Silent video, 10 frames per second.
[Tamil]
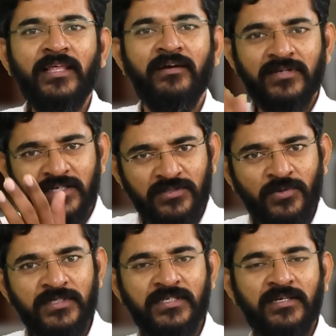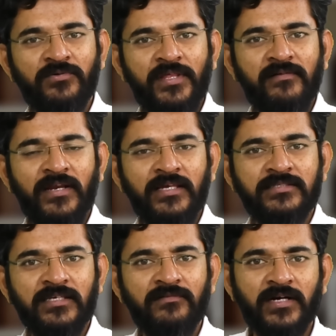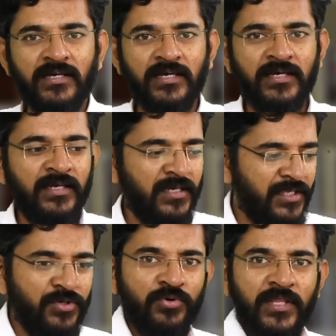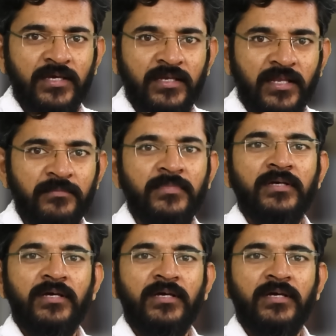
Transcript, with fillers: தேவனுக்கு தொண்டு செய்யக்கூடிய வேலையை செய்வாங்க யூத இனம்